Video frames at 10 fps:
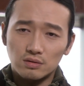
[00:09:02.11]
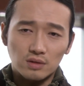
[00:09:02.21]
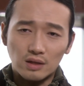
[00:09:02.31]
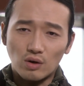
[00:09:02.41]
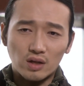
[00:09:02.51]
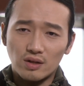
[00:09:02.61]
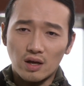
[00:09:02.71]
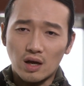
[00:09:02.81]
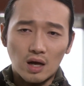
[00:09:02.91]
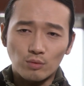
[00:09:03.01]
나
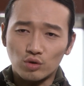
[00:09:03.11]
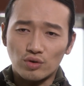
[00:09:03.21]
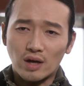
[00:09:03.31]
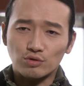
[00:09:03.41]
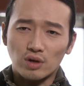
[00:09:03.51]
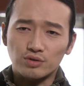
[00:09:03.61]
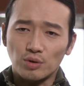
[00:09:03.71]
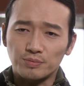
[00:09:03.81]
너한테 아무것도 약속할 수